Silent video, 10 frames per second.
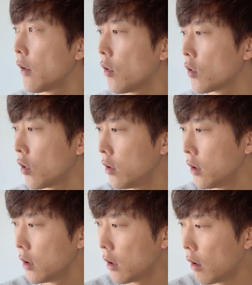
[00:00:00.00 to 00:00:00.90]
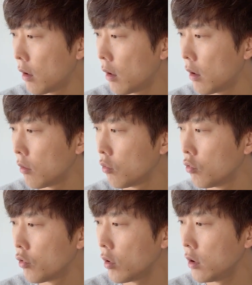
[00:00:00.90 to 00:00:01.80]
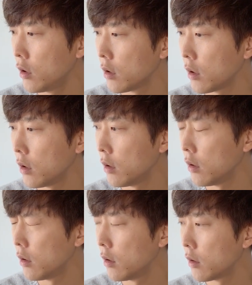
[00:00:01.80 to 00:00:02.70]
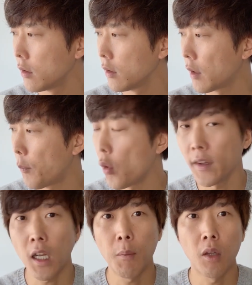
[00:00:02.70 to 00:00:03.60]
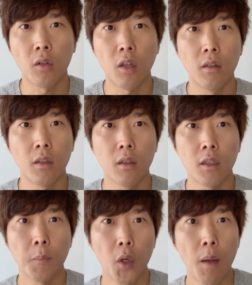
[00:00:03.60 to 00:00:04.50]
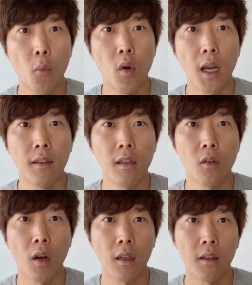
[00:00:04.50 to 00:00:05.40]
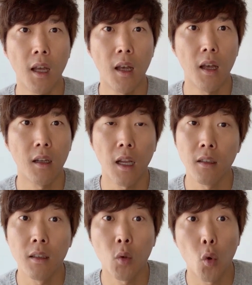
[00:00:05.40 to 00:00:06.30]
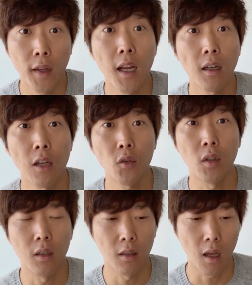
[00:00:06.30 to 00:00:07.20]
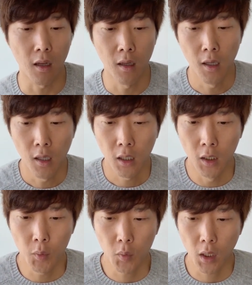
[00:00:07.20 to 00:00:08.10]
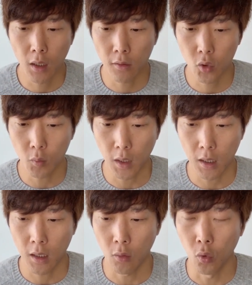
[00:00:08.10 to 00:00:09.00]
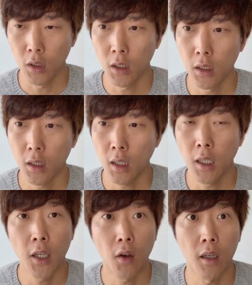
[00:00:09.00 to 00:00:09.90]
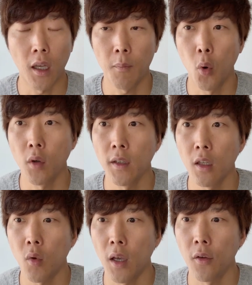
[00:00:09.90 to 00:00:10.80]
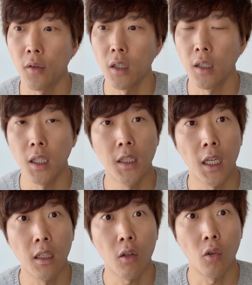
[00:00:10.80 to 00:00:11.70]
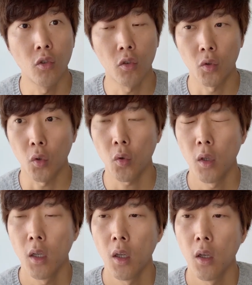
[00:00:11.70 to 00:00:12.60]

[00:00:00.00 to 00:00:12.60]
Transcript: 그래서 저는 어, 우선은 그 복셀하면 어떤 특별한 뭔가 있을 것 같다라는 생각을 할 수도 있는데 그 부분에 대해서 좀 약간 오늘은 클리어하게 복셀이 과연 이 디자인 건축 쪽